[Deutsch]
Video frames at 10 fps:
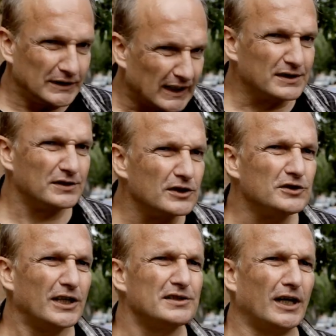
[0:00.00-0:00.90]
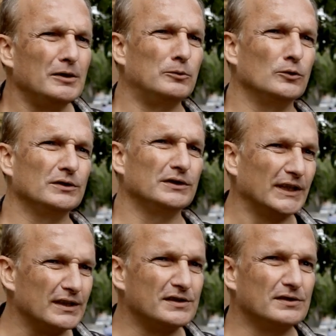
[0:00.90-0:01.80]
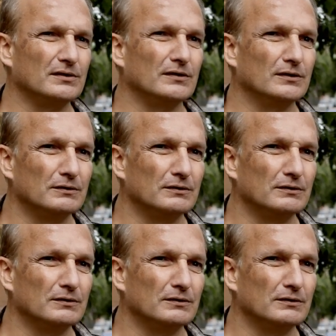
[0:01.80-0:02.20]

jetzt ist der Zeitpunkt, jetzt äh,